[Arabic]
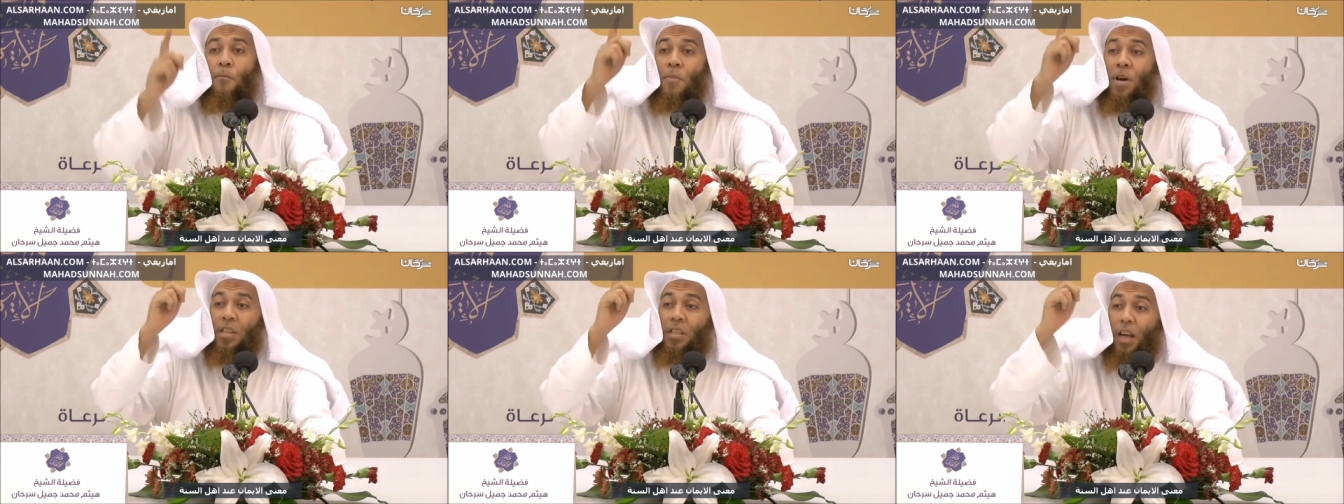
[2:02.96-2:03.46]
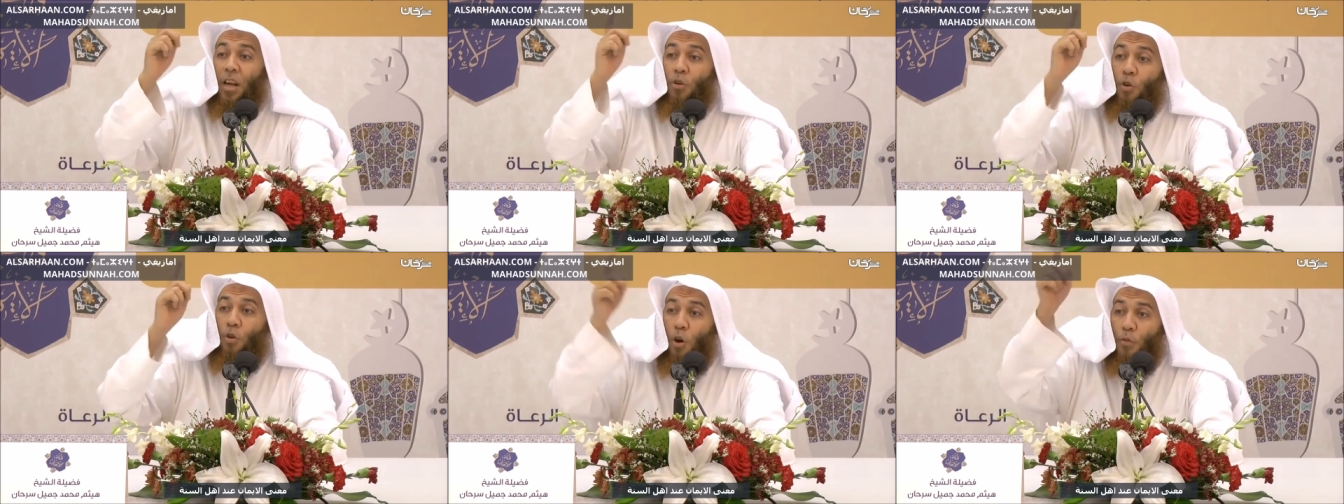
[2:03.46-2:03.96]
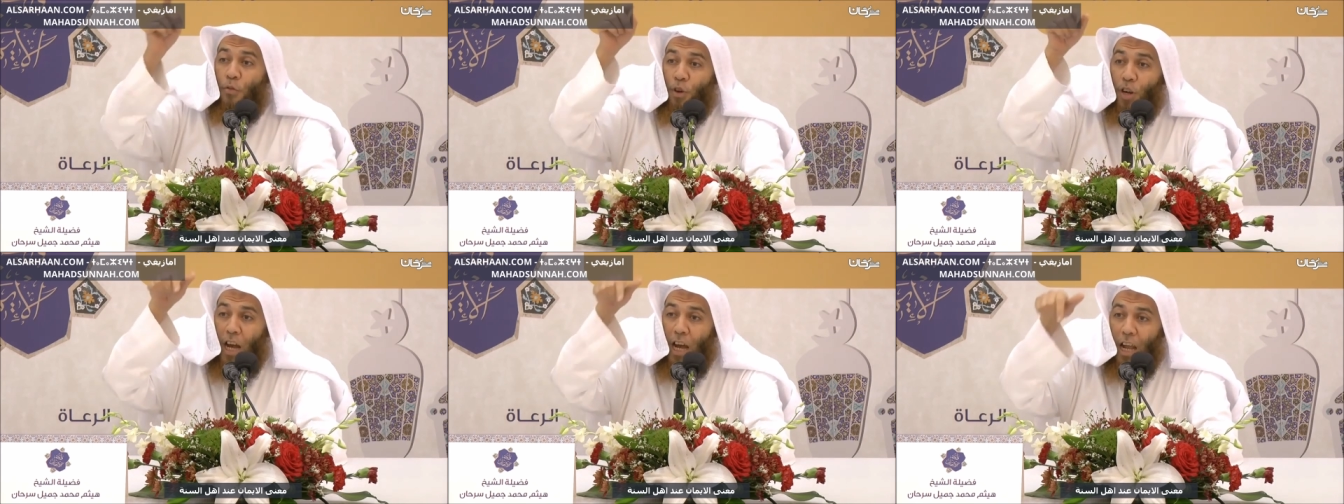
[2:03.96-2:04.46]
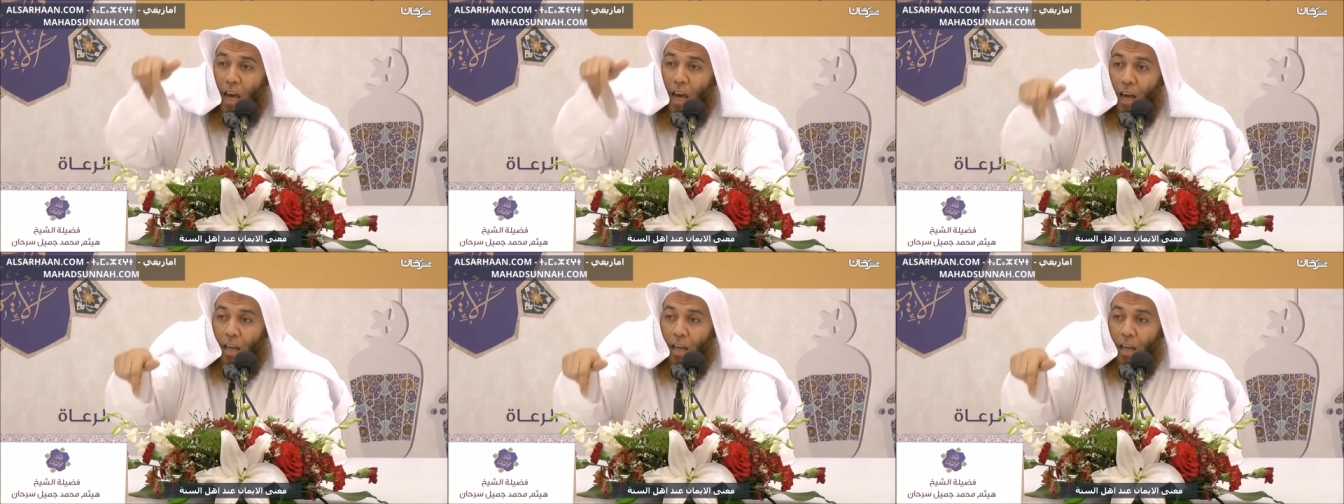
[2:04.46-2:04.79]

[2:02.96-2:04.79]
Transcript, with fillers: المايان ابليس